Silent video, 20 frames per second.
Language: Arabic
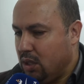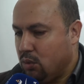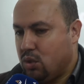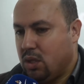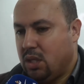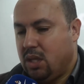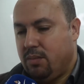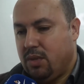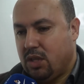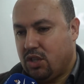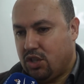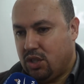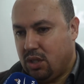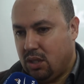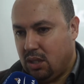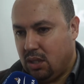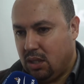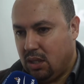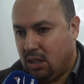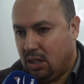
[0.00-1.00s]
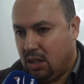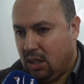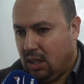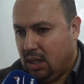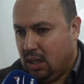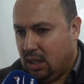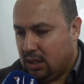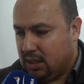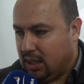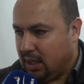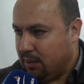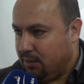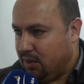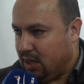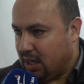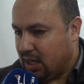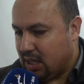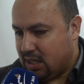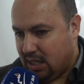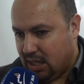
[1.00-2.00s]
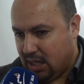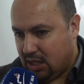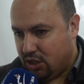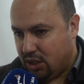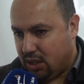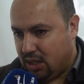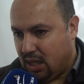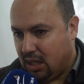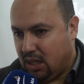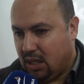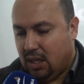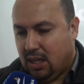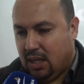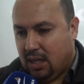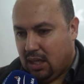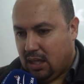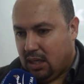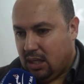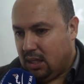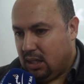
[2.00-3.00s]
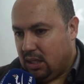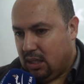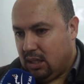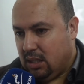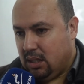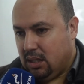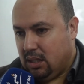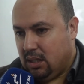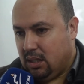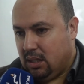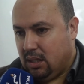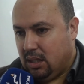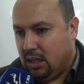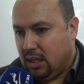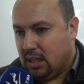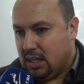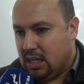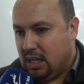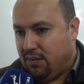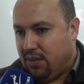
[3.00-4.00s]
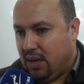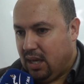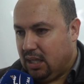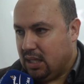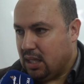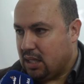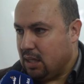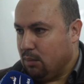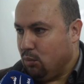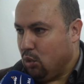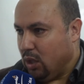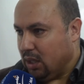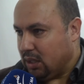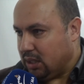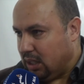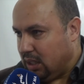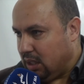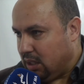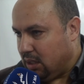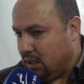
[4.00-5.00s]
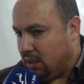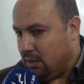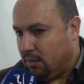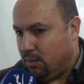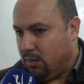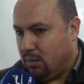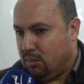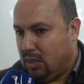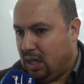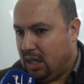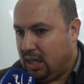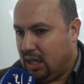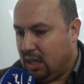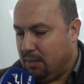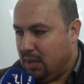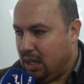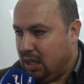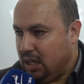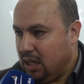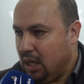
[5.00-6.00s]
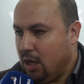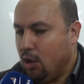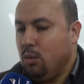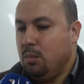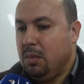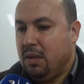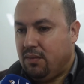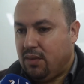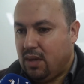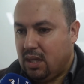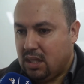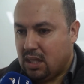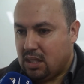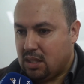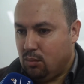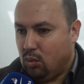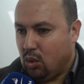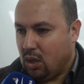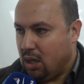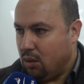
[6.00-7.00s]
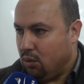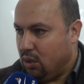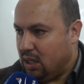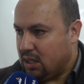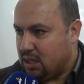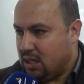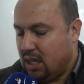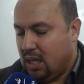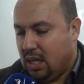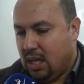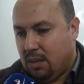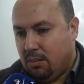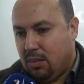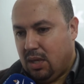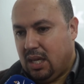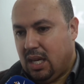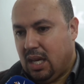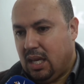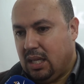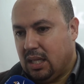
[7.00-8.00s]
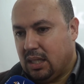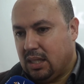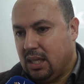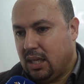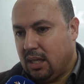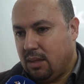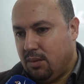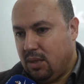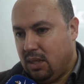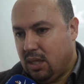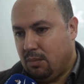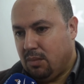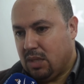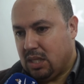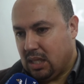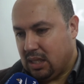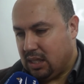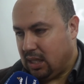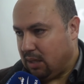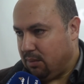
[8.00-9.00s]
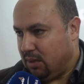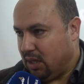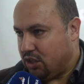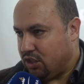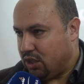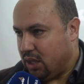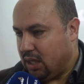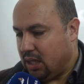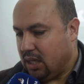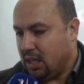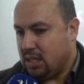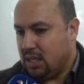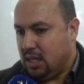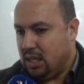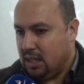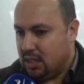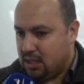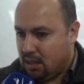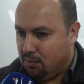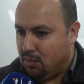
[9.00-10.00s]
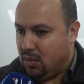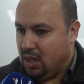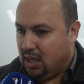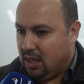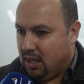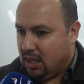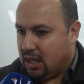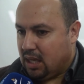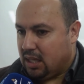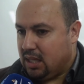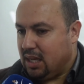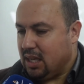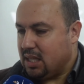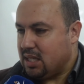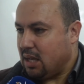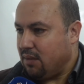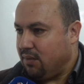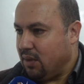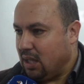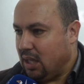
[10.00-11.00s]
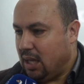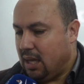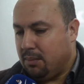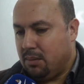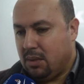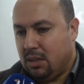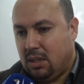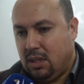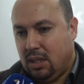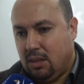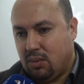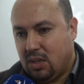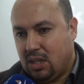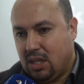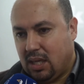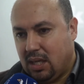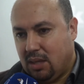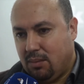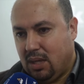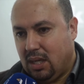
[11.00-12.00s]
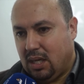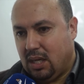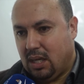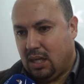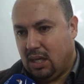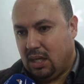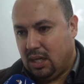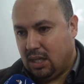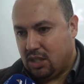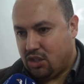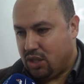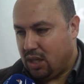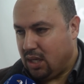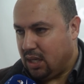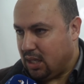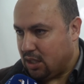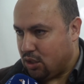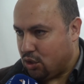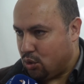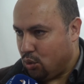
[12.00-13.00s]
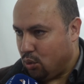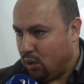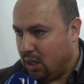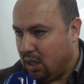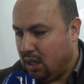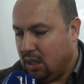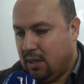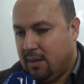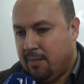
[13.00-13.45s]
وتدابير ضريبيه كثيره جدا آه، لفائده المواطن من ناحيه الماليه او من فائده المقاولات من الناحيه الضريبيه مثل الضريبه على الشركات اللي تم كذلك تخفيض العبء الضريبي على على الشركات الصغرى